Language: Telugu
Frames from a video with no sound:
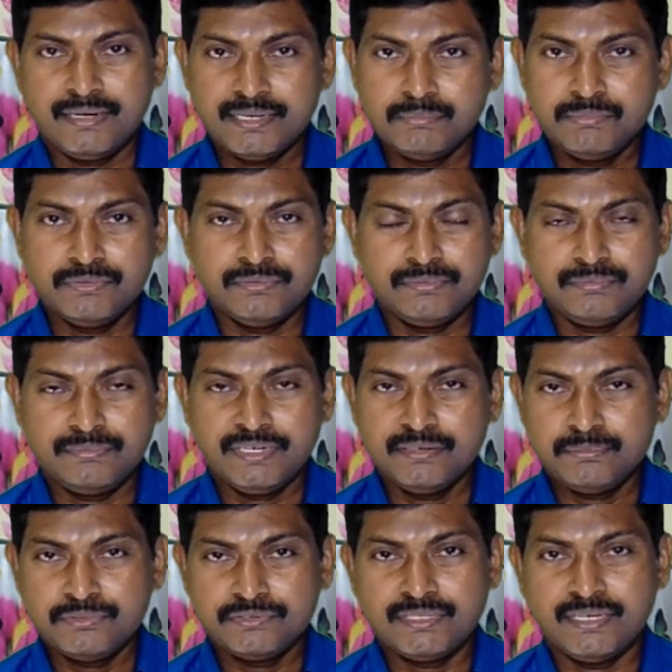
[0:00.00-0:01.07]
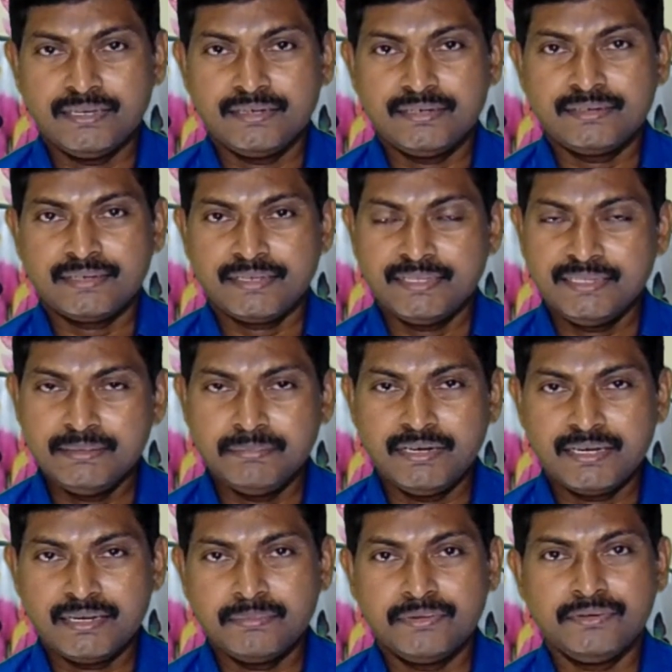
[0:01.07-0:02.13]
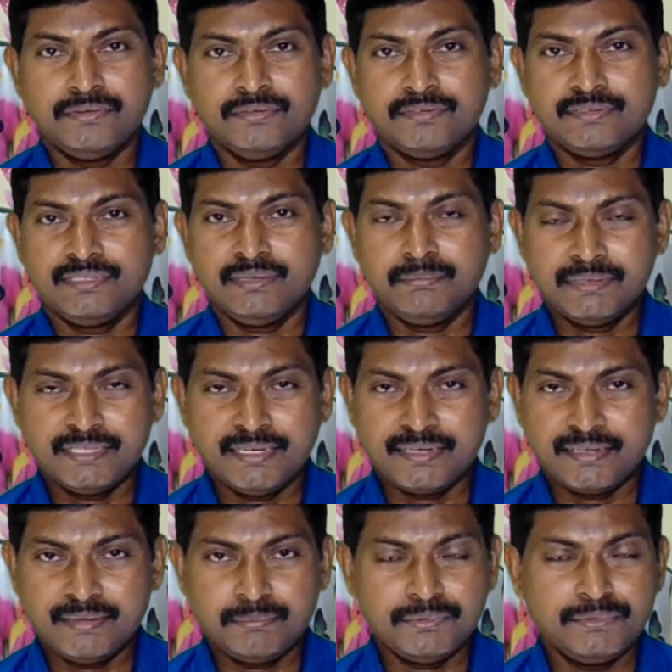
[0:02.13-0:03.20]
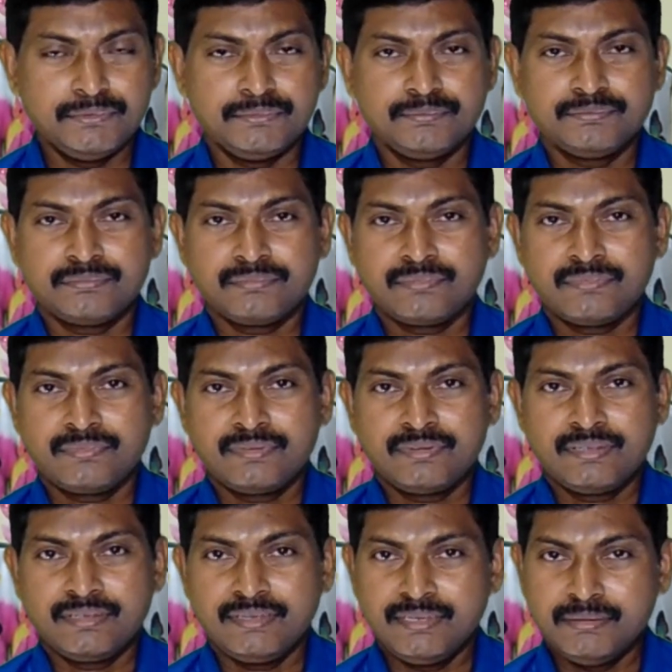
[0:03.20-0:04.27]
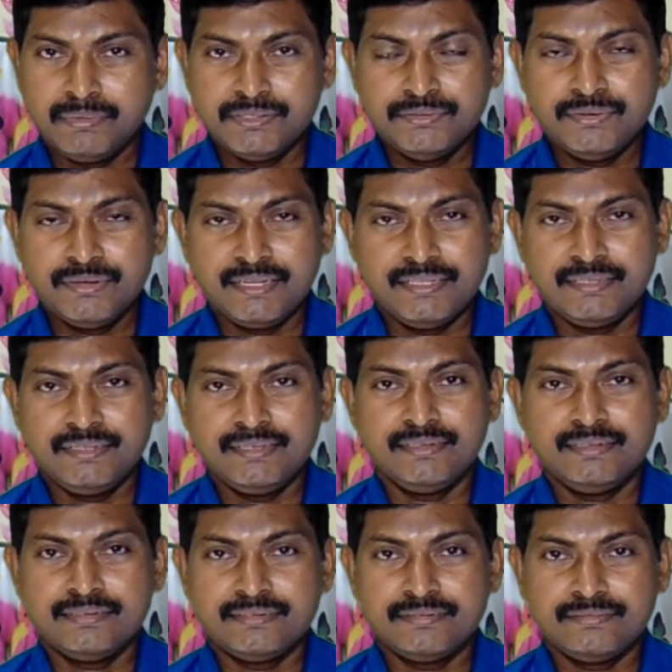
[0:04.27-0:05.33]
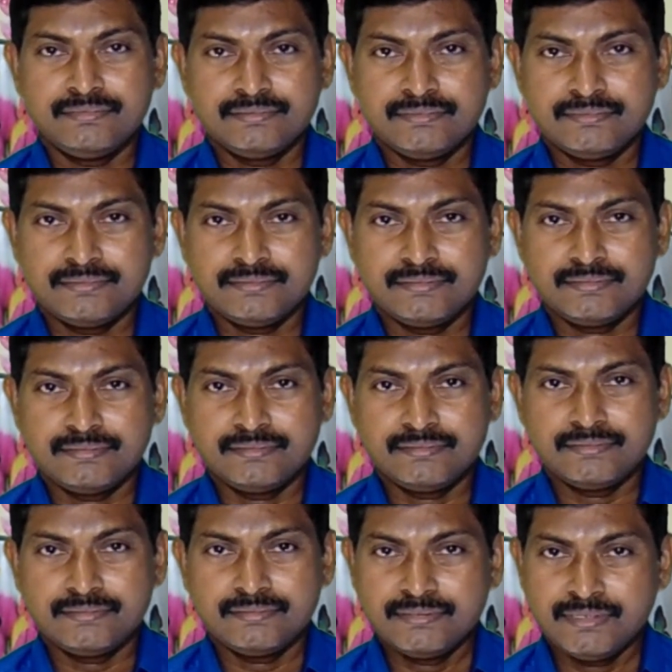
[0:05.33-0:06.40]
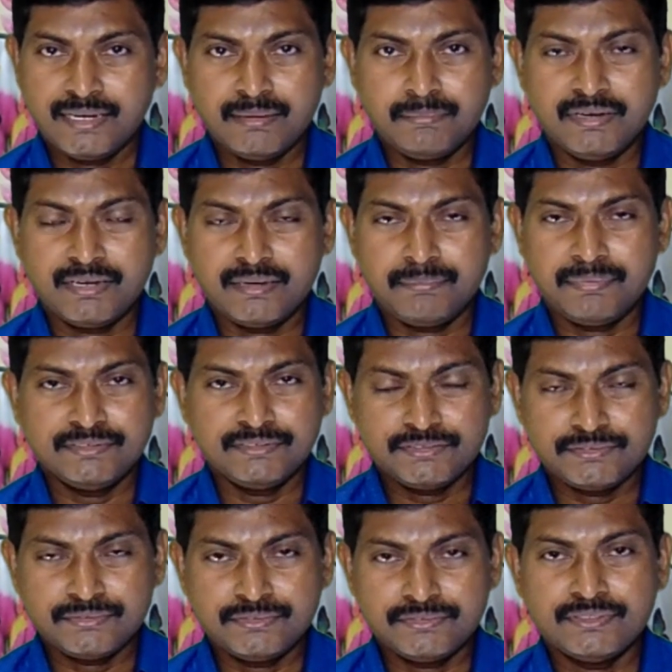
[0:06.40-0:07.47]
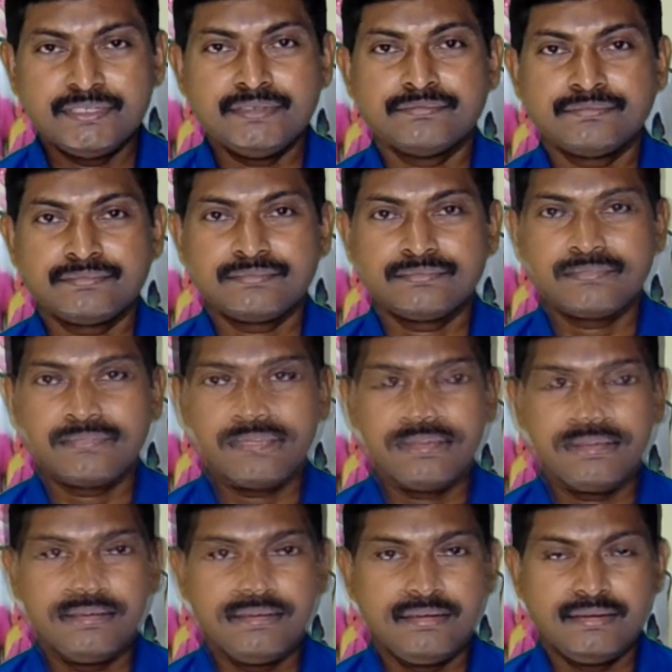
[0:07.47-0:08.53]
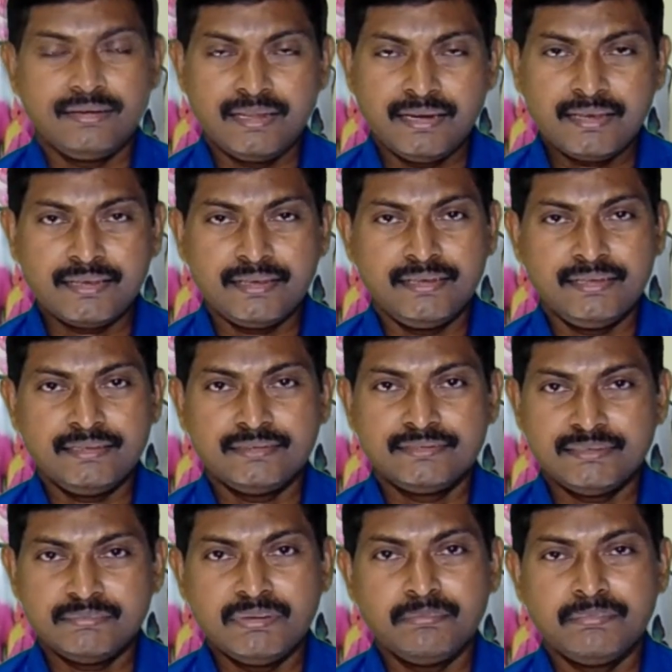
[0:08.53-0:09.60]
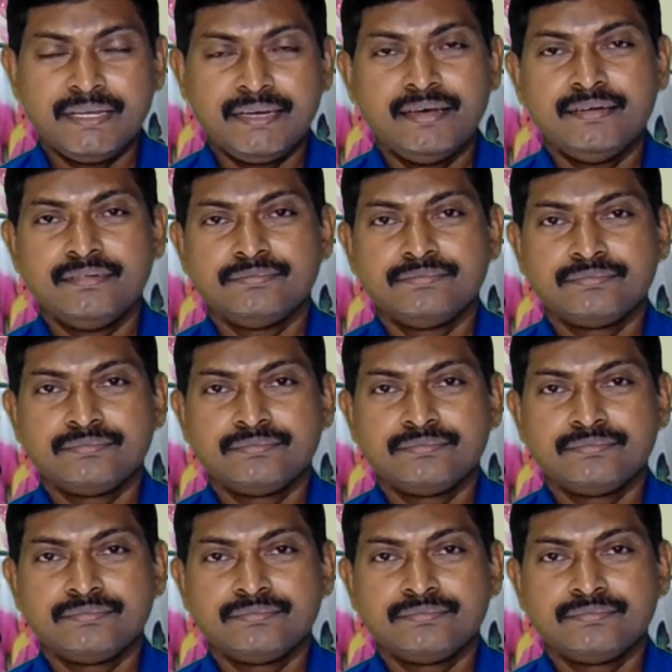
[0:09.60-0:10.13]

నడుము వెన్నుపూస కింది భాగంలో దెబ్బ తాకినప్పుడు ఈ మందు అనేది చాలా బాగా పనిచేస్తుంటుంది అలాగే చర్మం పైన